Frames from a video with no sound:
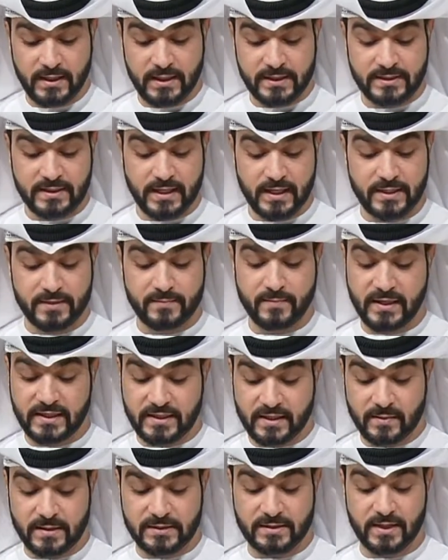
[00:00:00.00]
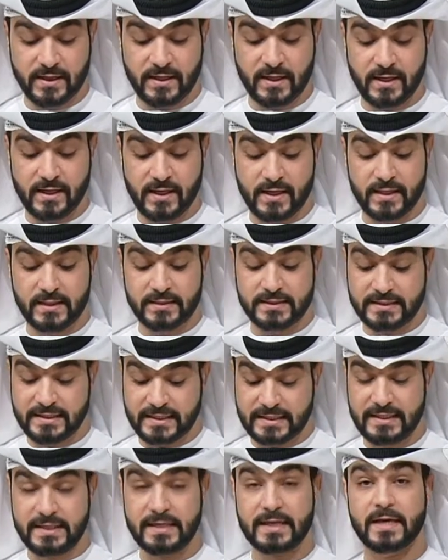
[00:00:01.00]
يستعد مكتب الشارقة
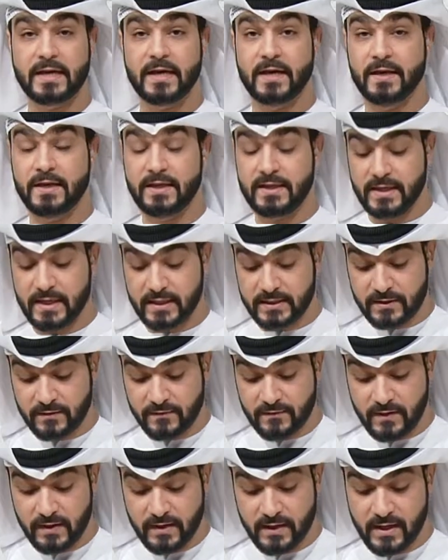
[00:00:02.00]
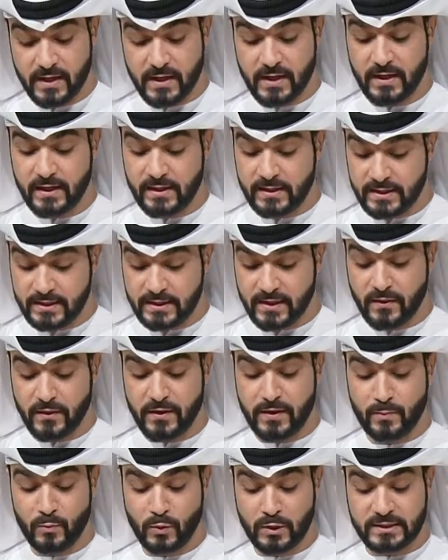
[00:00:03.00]
صديقة للطفل
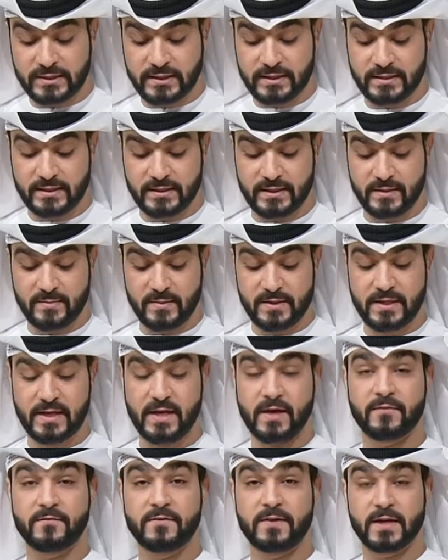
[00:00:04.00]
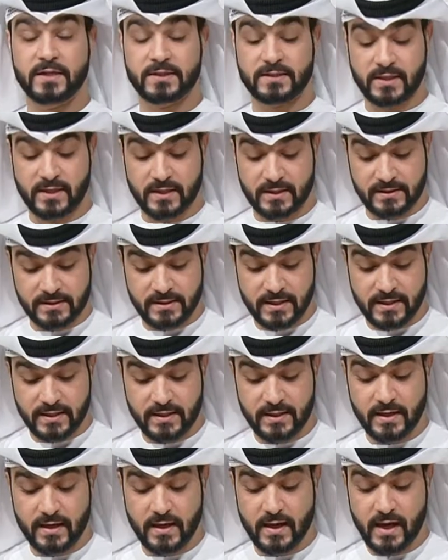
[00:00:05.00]
لتنظيم ورشة تدريبية في الشهر
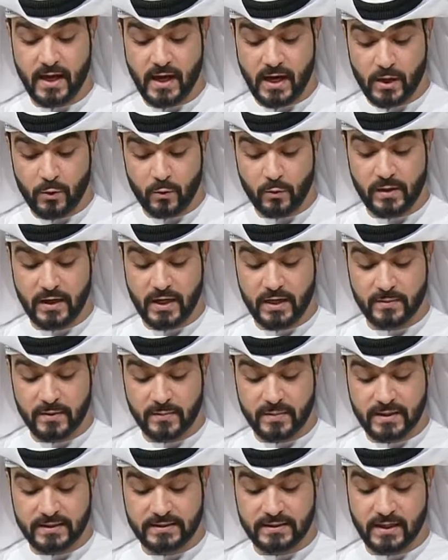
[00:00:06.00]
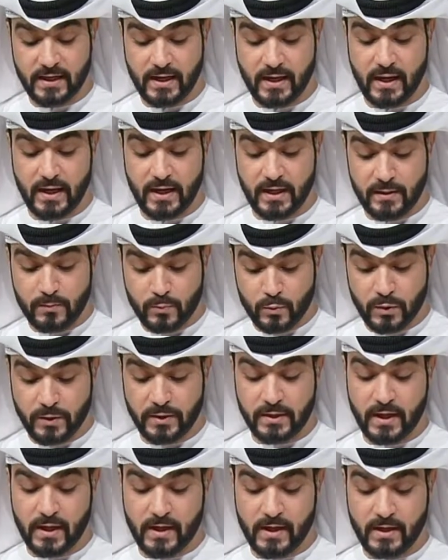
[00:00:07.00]
الجاري حول المبادئ
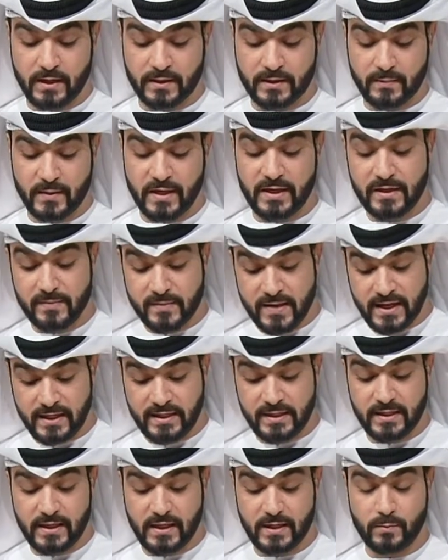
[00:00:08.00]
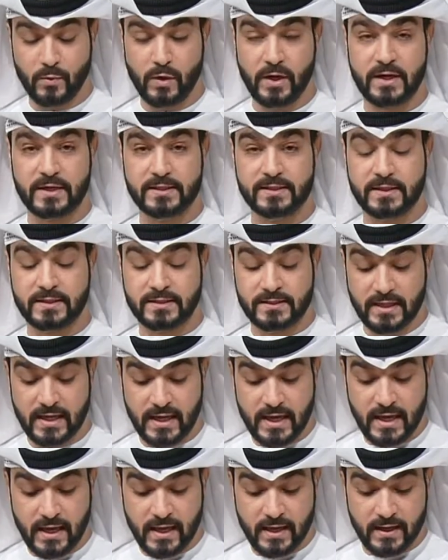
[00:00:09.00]
المهي... آه، طبعا المهنية لمعالجة
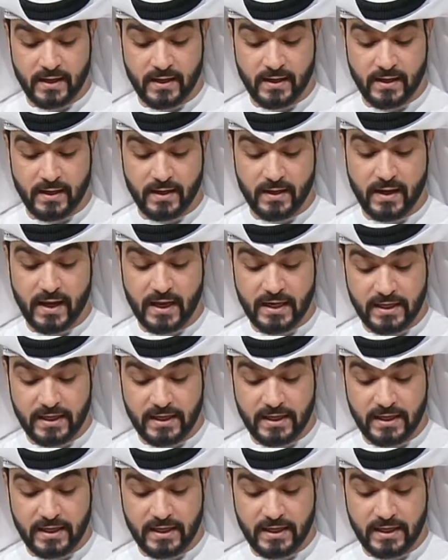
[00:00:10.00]
آه، آه،